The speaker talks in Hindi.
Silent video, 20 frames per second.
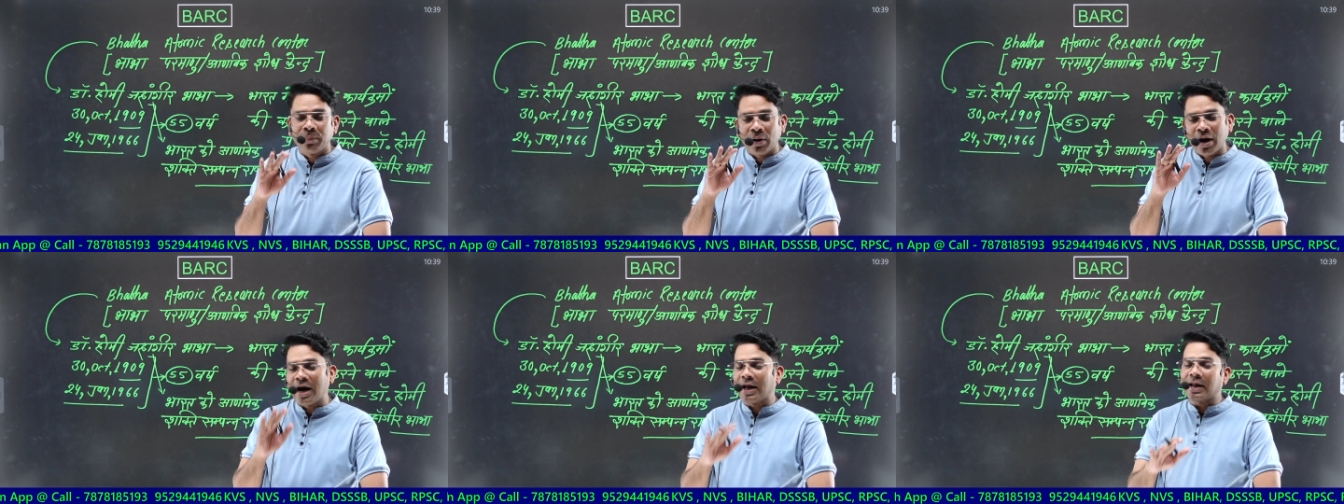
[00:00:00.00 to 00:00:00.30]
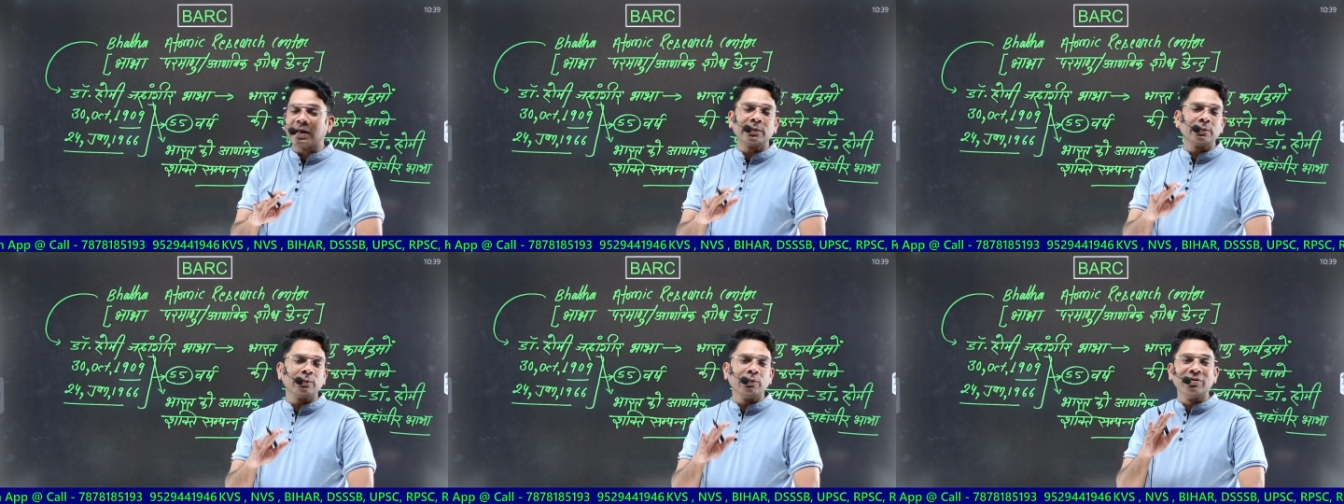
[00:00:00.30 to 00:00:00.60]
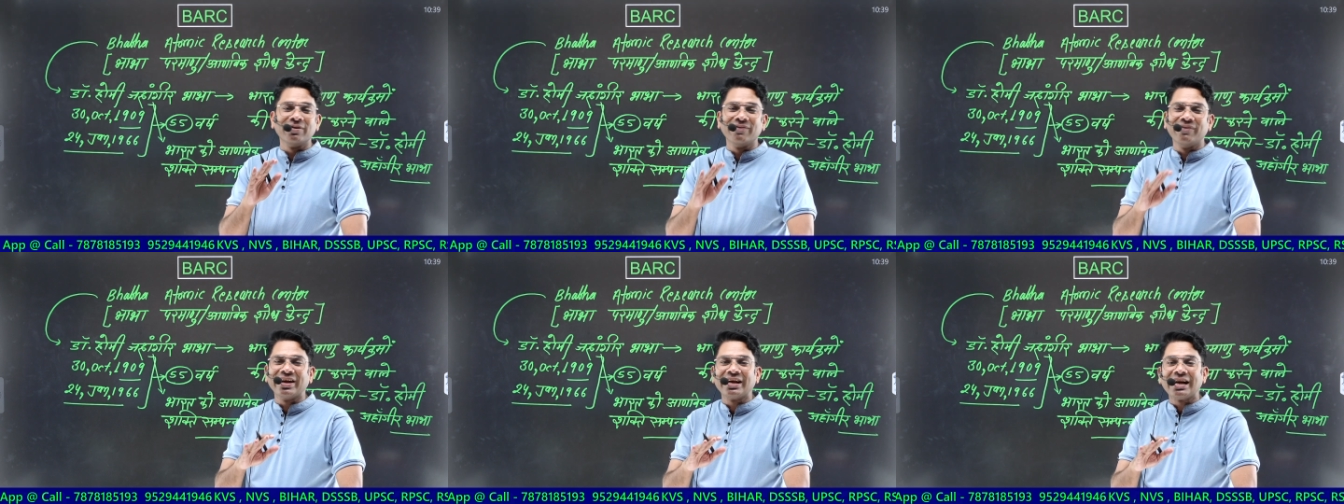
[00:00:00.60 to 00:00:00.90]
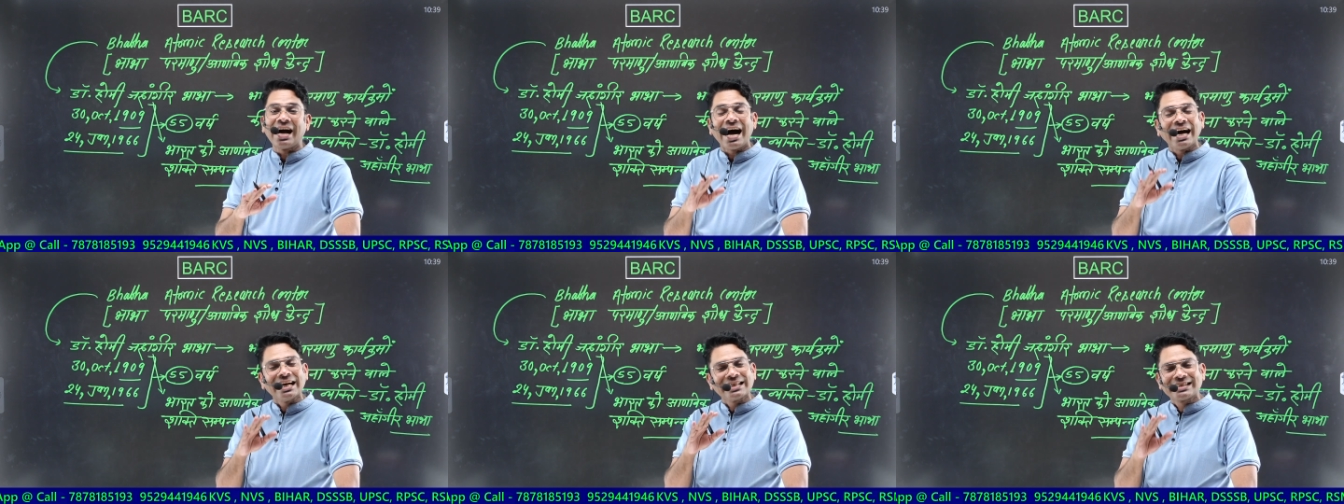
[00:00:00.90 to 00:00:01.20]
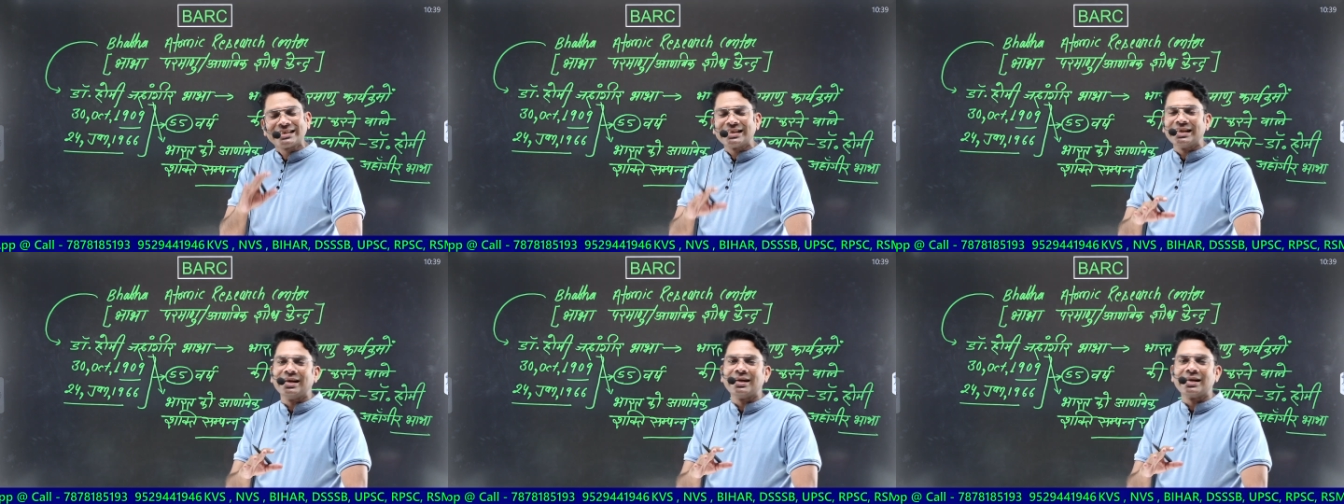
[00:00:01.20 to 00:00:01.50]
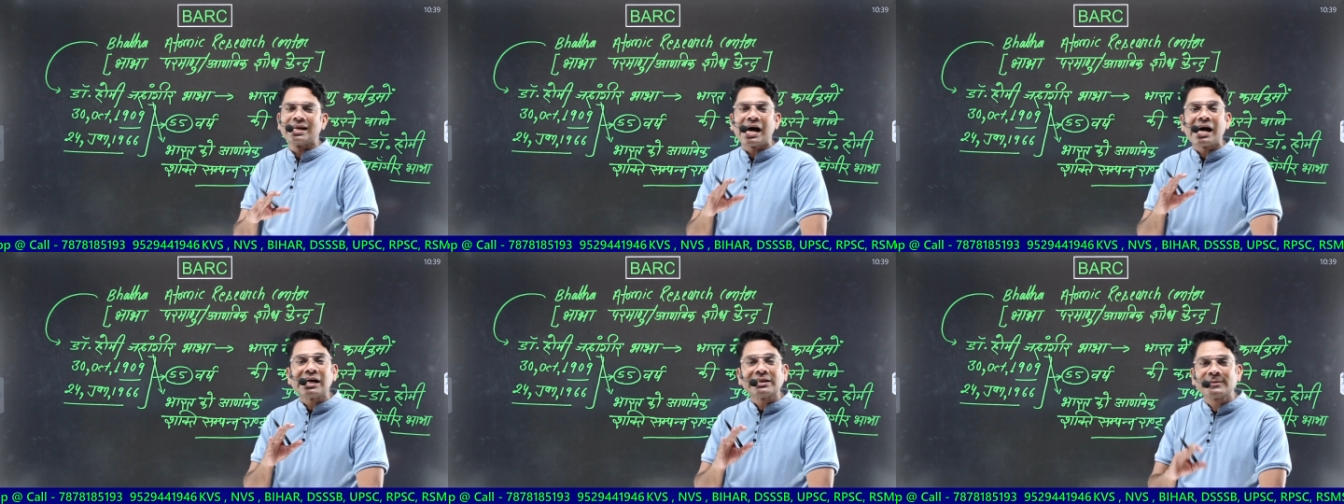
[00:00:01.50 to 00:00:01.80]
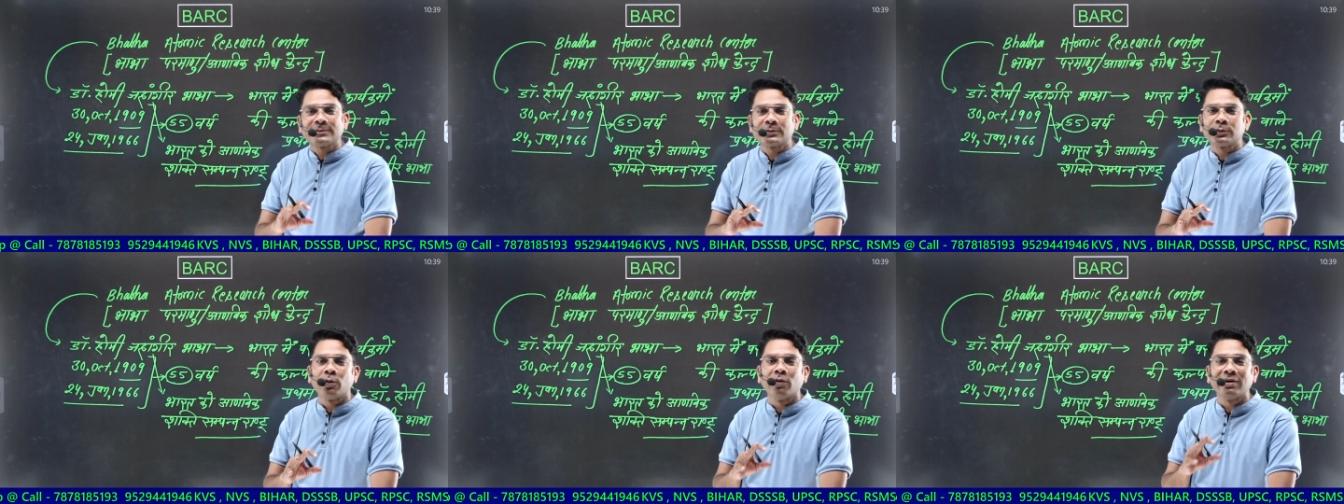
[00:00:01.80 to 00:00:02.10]
भारत उन विकासशील
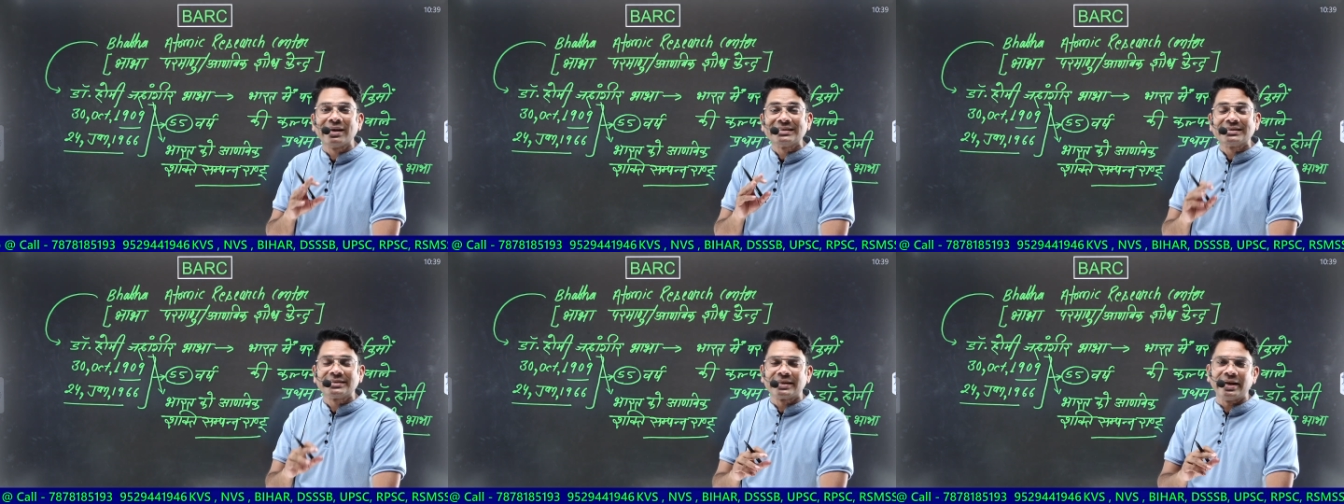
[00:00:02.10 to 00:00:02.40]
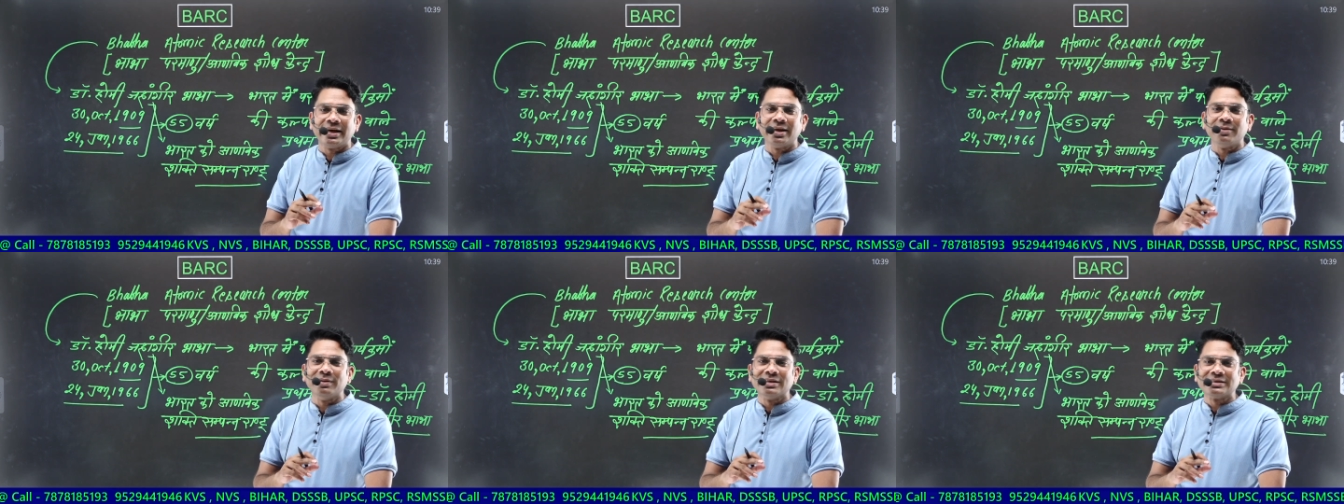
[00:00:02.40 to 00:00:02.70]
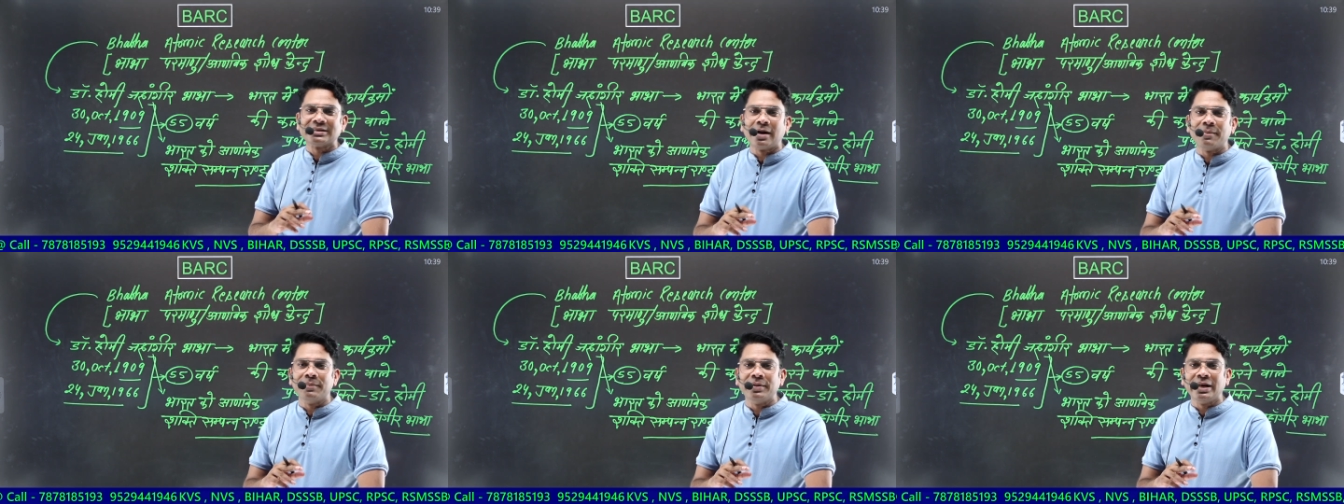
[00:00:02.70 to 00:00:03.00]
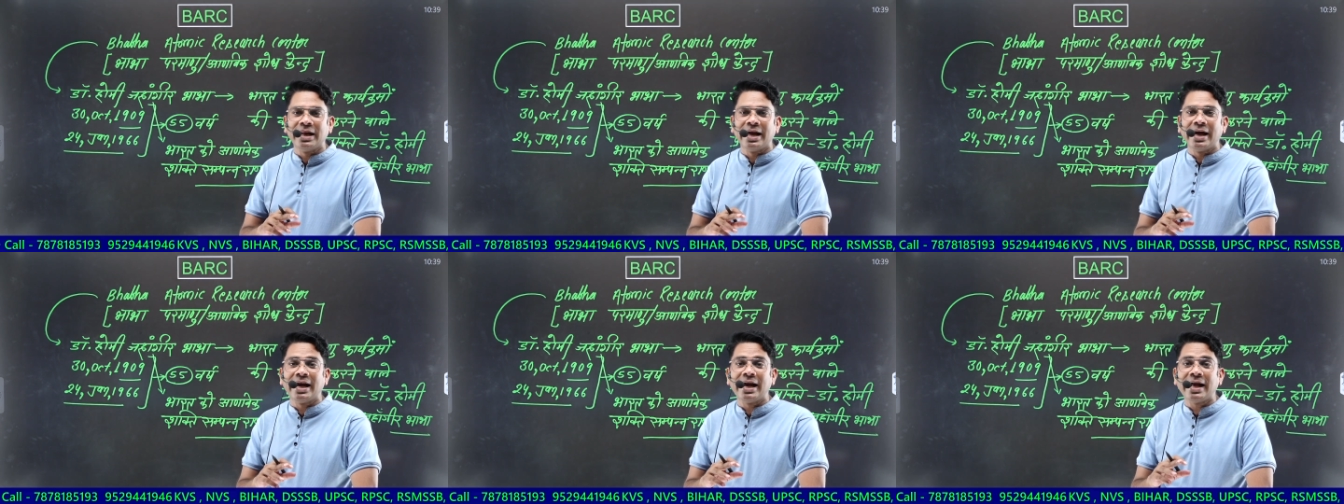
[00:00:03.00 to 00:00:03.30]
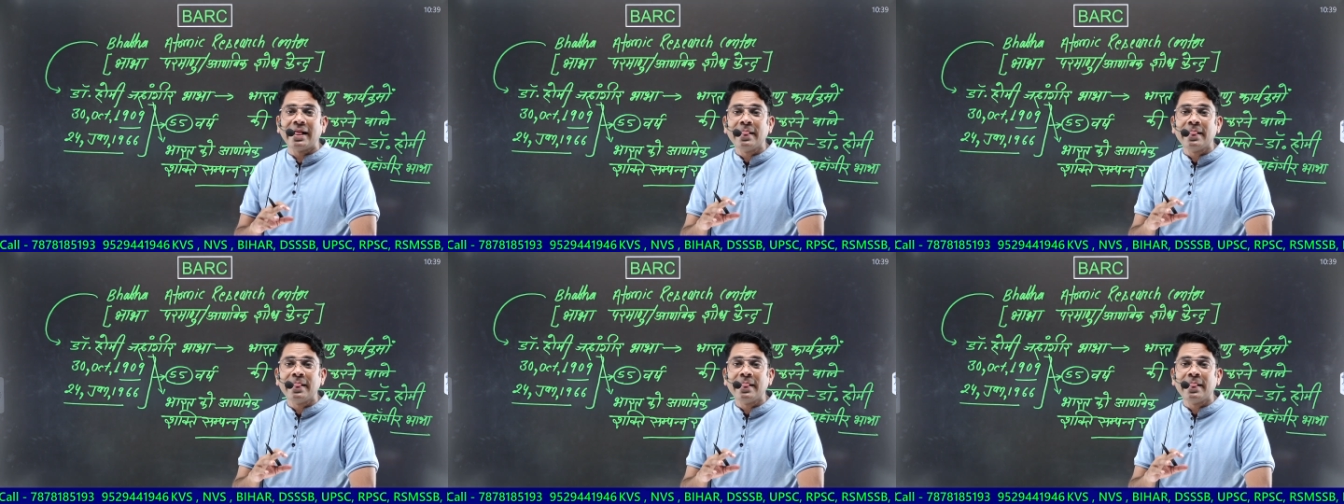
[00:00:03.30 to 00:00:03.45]
राष्ट्रों की श्रेणी में शामिल है